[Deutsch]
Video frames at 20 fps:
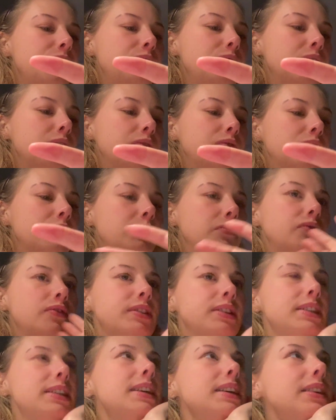Uhr
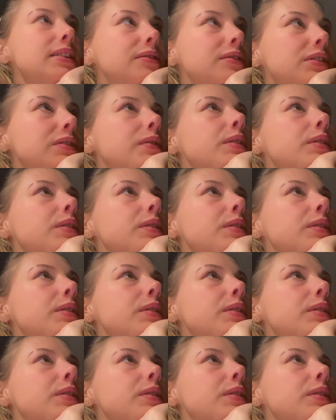und ich